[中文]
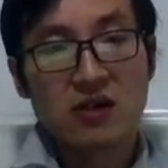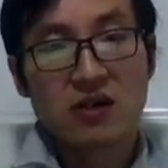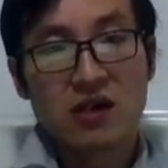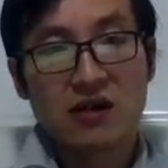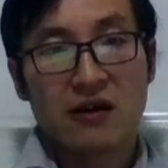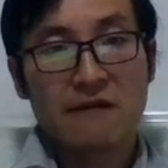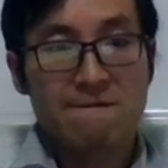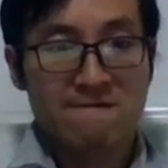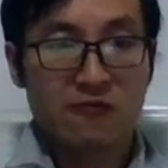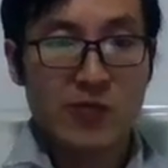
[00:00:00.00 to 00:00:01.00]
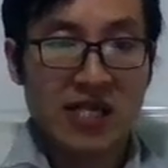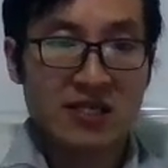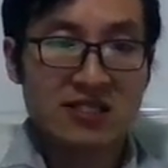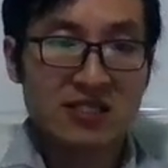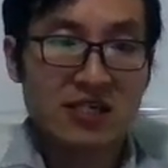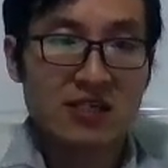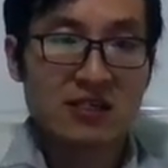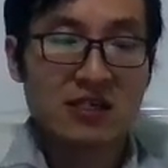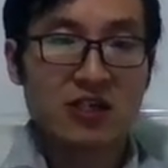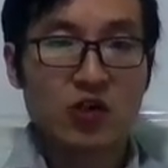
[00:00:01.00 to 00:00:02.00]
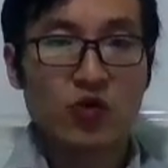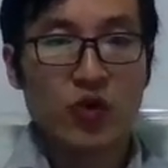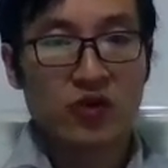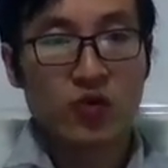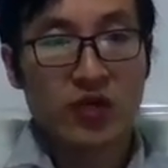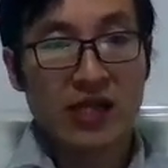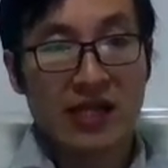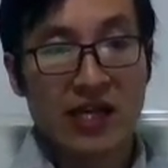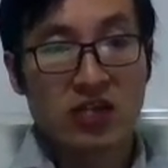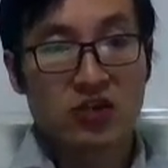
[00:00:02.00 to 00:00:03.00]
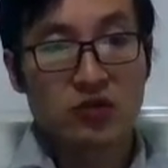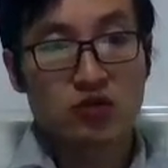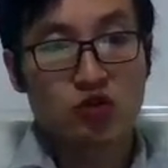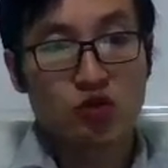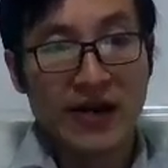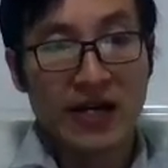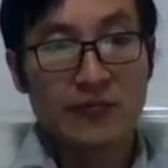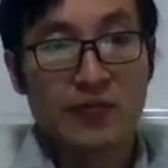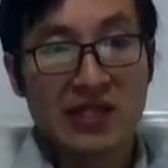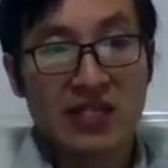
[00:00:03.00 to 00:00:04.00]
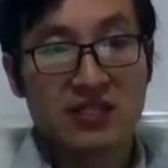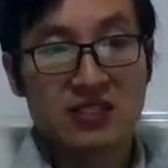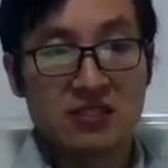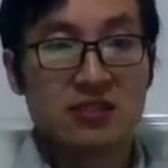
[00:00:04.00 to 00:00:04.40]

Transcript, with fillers: 呃，负面的、邪恶的，可以会会带来那种损人不利己、